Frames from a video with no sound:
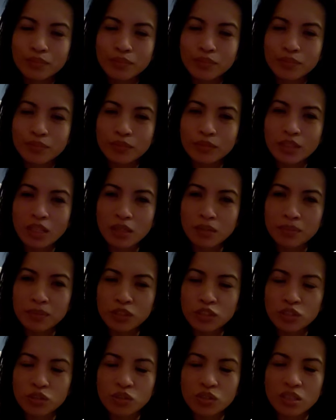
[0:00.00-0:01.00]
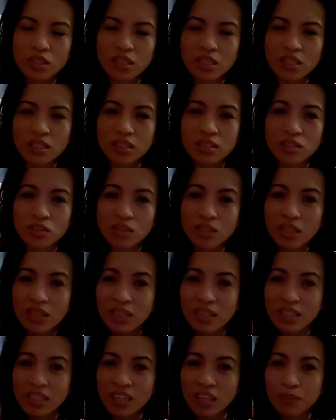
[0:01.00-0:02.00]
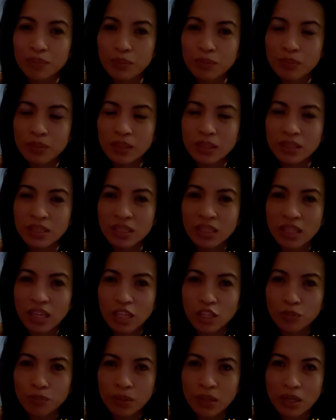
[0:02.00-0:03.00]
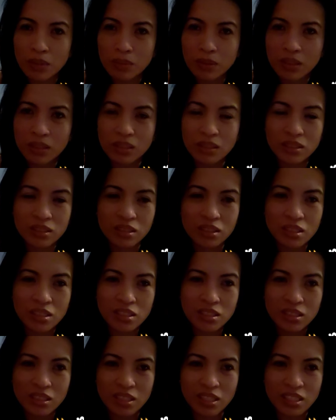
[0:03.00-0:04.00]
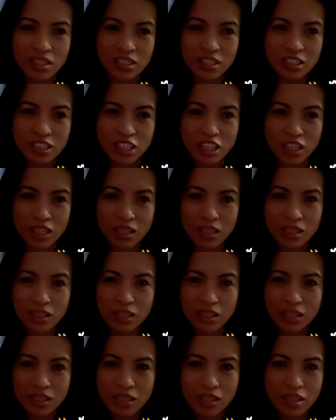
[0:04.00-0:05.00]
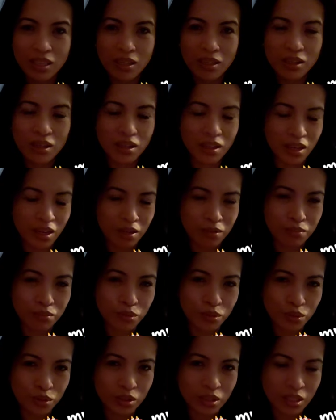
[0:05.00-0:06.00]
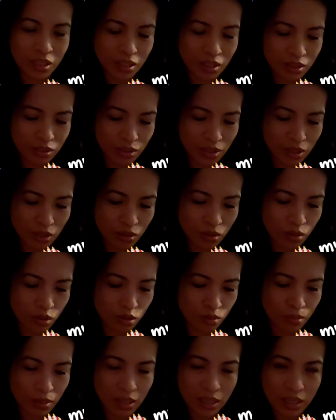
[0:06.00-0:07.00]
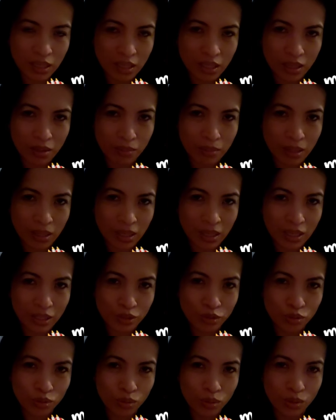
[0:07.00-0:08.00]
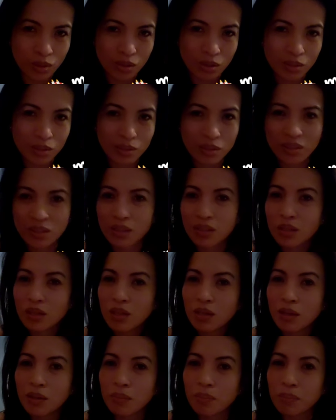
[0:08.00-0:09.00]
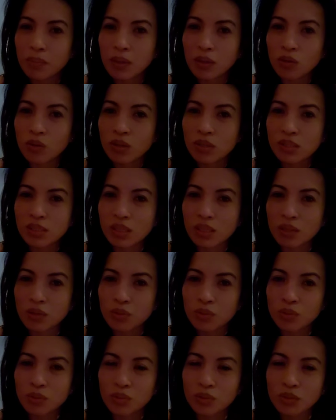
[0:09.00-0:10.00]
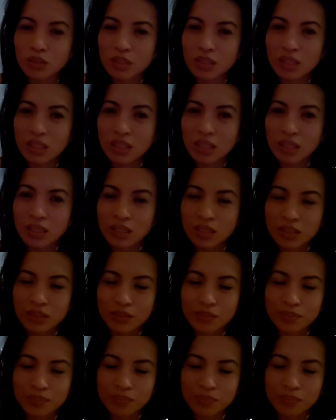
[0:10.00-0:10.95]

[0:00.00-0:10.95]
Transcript: mm, I miss you sis okay happy birthday ayo palawig stress stress kay ang beauty ang wrinkles mahal ra ba kayo pa kuan sa kunot kanang